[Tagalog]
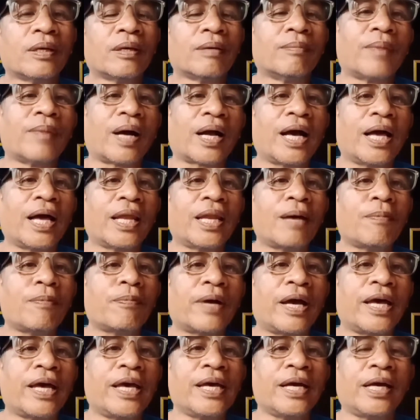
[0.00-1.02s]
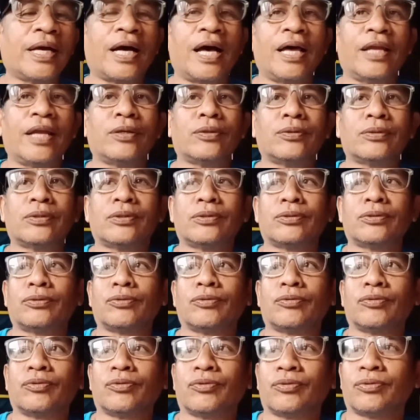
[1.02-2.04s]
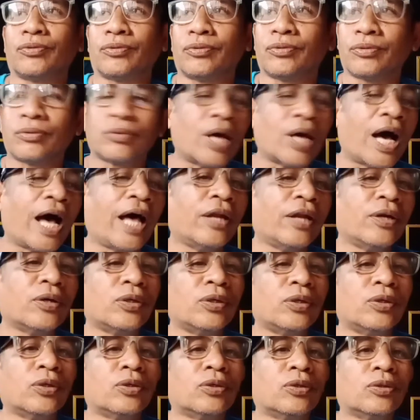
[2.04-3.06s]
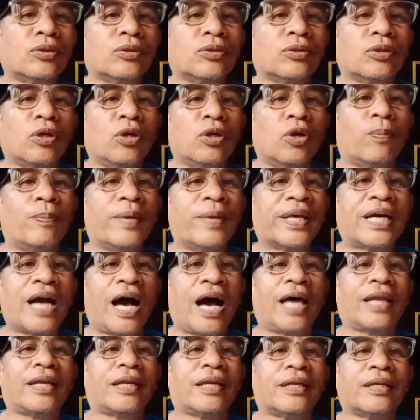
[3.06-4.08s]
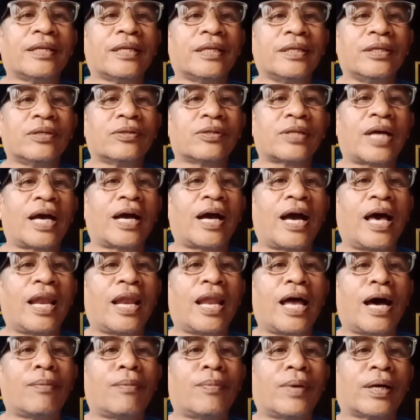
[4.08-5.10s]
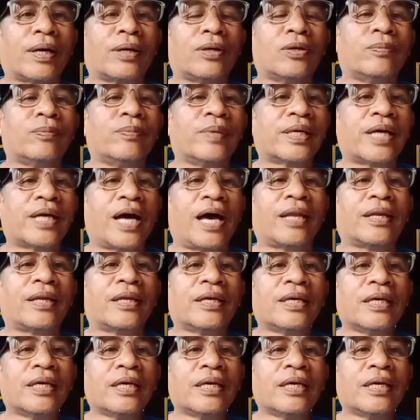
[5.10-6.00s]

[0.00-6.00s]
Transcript: Maghanap ka ika nung ano nung lubigan, yung ang halamang lubigan.